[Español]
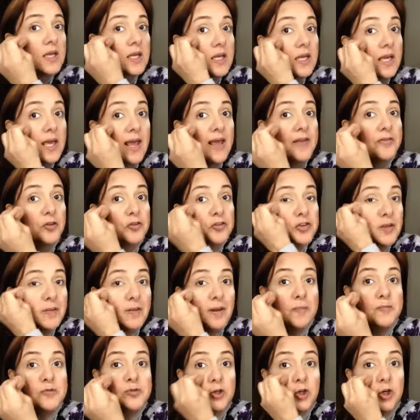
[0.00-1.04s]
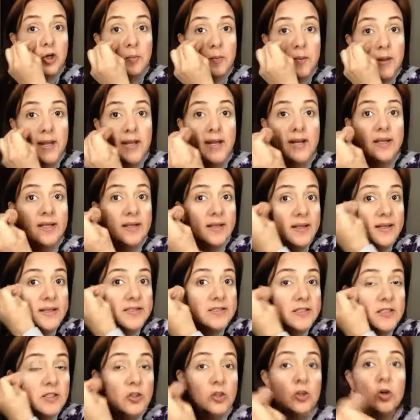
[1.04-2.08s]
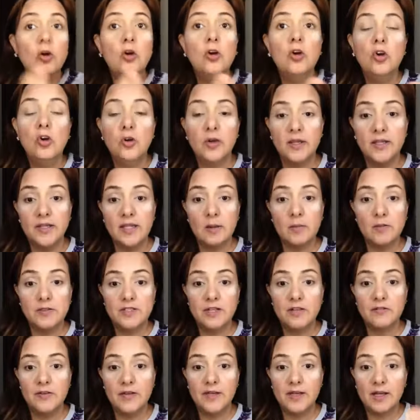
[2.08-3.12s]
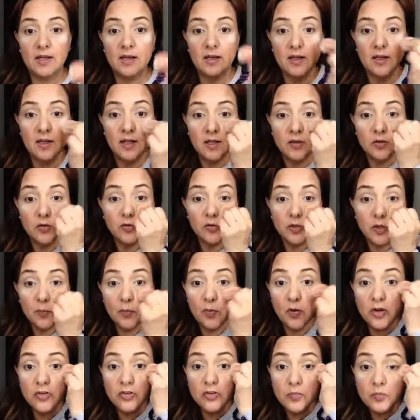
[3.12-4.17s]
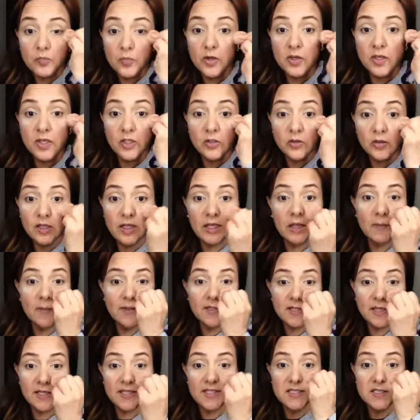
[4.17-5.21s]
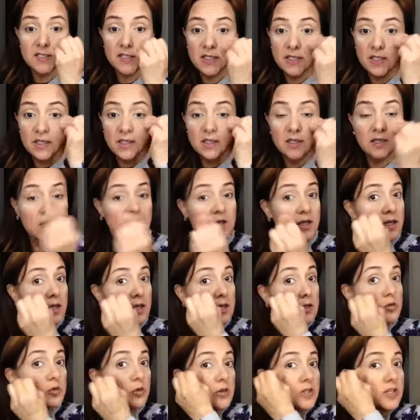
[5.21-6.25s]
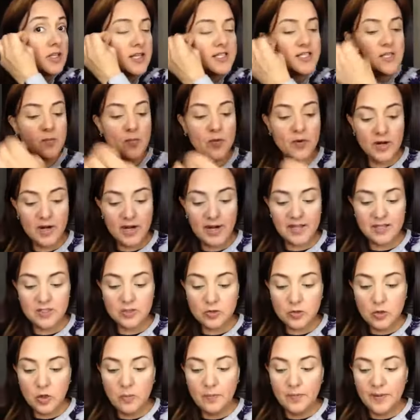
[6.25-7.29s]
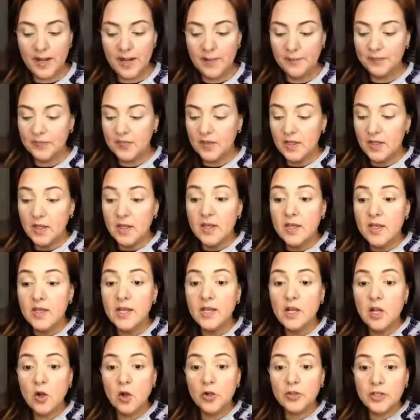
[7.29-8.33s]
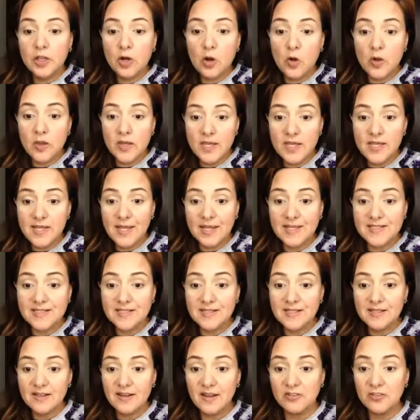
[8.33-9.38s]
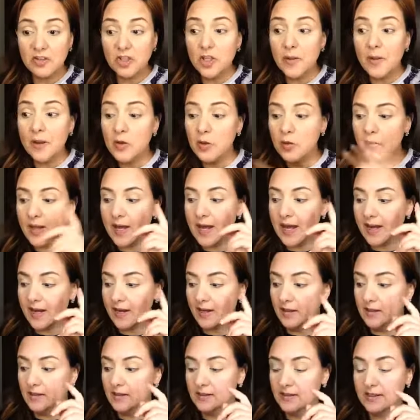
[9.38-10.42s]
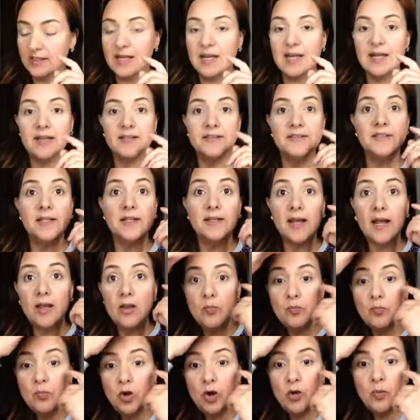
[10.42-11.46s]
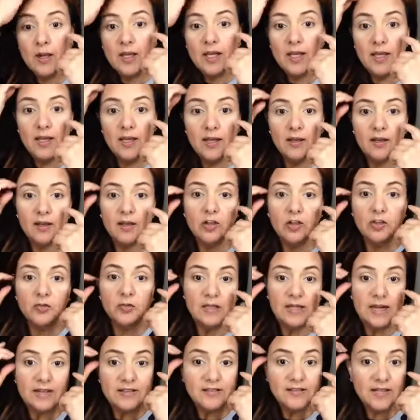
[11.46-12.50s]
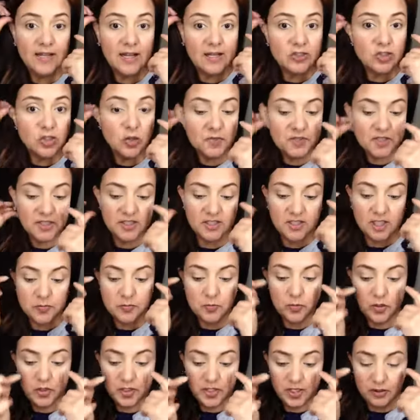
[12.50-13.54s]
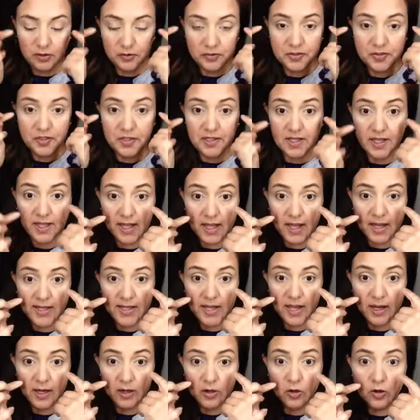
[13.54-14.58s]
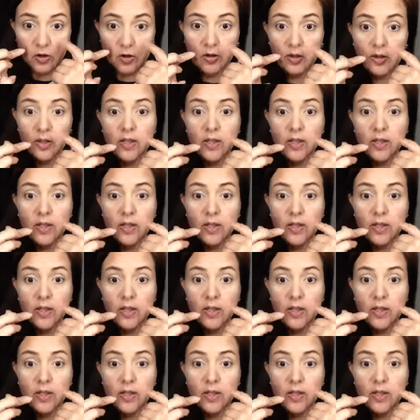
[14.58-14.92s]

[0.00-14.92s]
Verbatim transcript: Esto se va a absorber y si no, lo quitamos al final. Entonces te pones un poquito nada más así, donde te vas a poner la sombra y luego te lo quitas. Esto te va a ayudar a que si te cae un polvo aquí, de las sombras que te estás poniendo, si se te cae algo,